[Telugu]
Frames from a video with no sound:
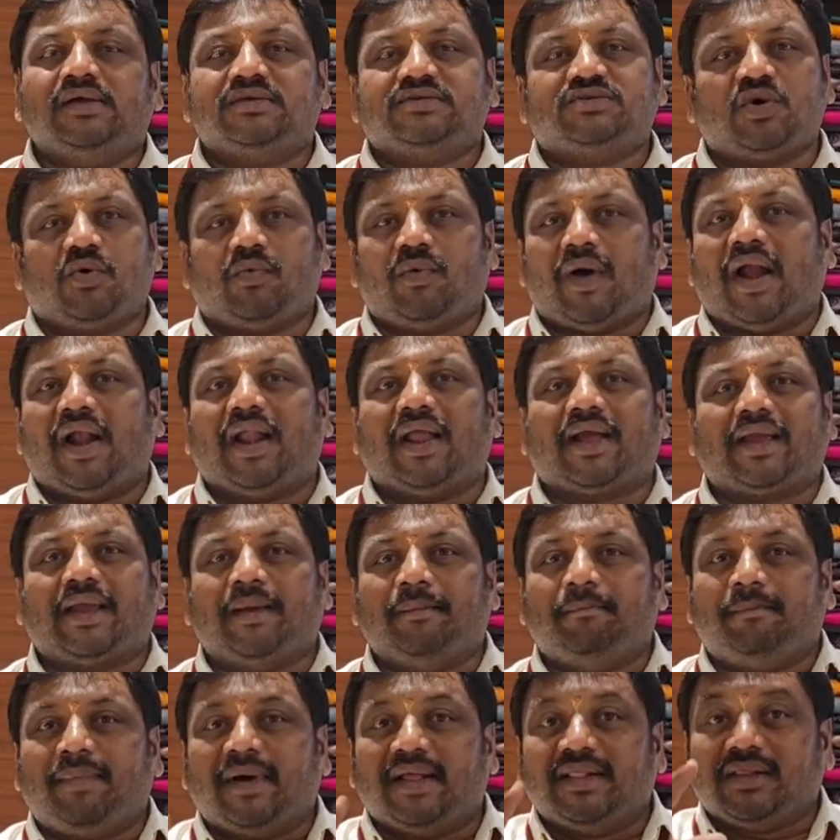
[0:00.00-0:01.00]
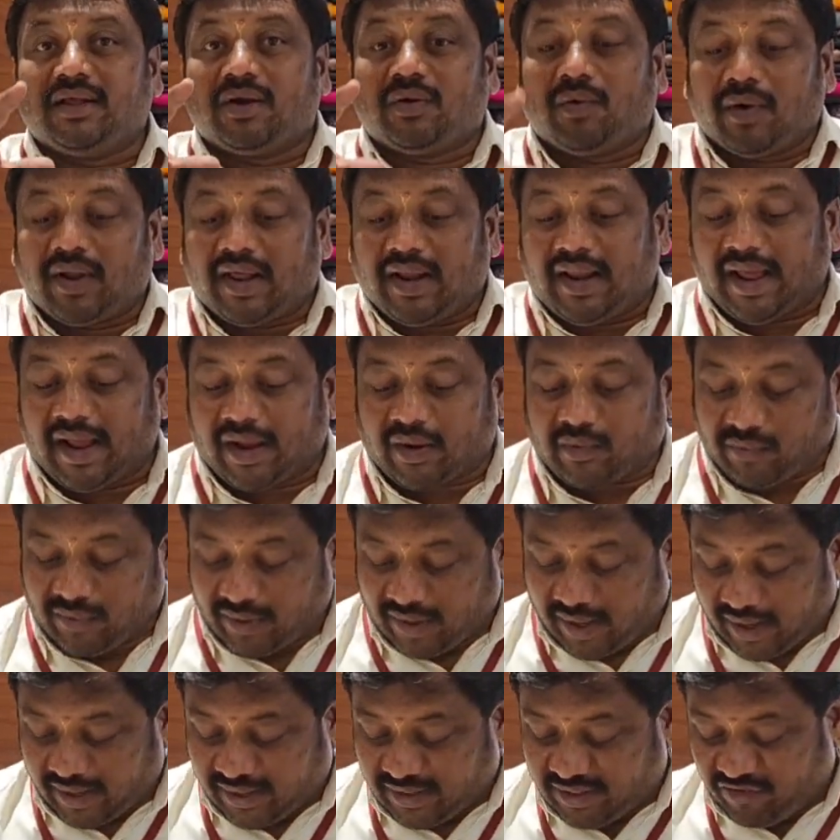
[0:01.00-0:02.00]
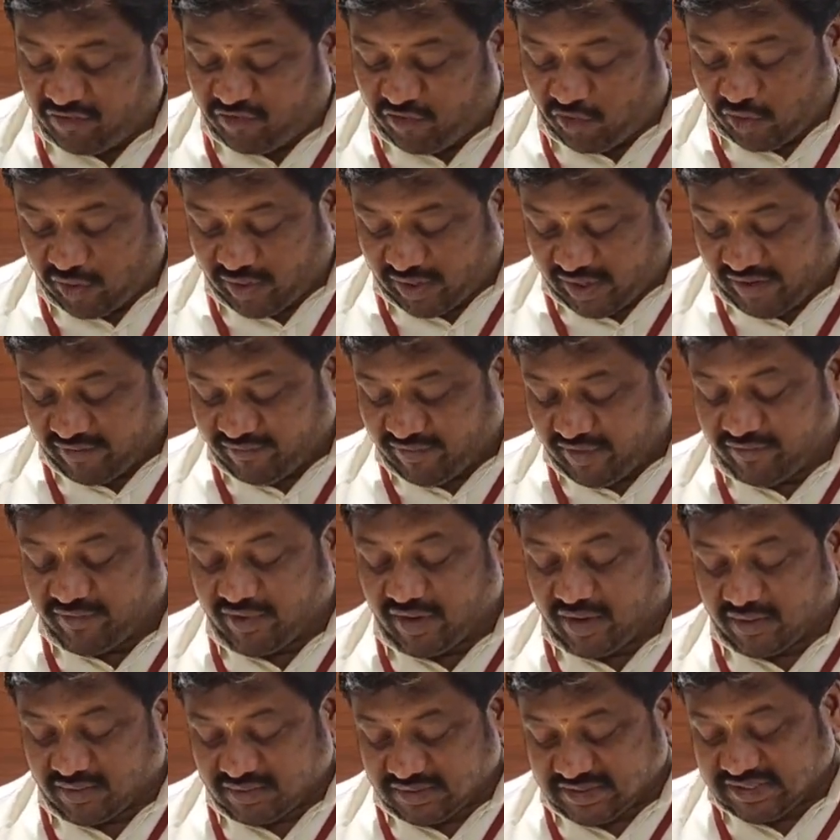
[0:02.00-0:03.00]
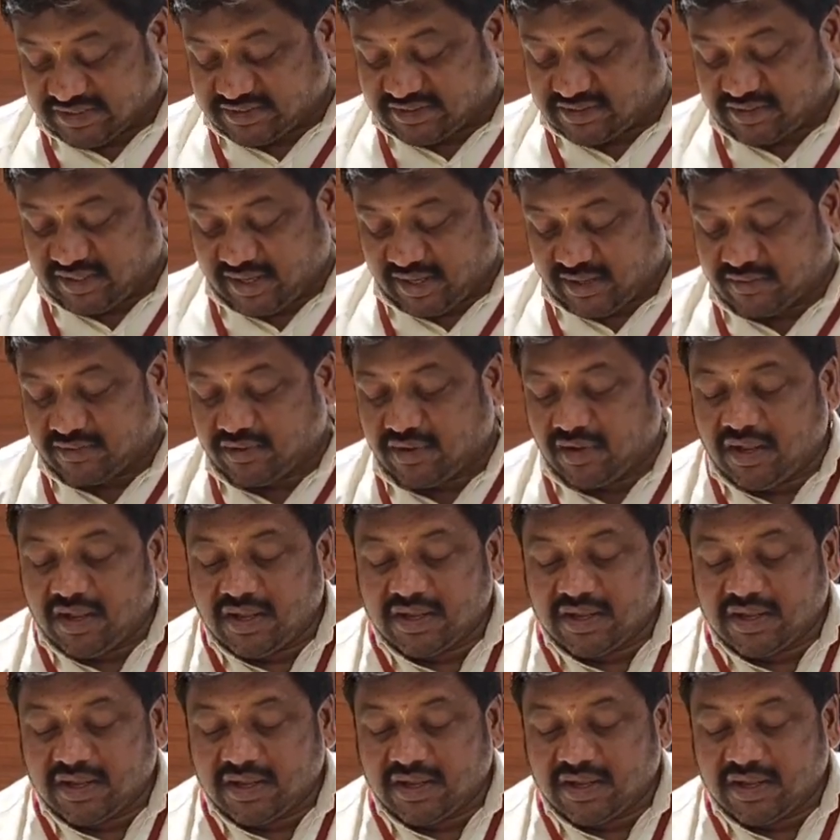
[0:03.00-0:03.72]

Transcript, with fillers: సో వాళ్ళకి ఇబ్బంది కూడా లేకుండా ఇది ఫోర్ కే జస్ట్ నేను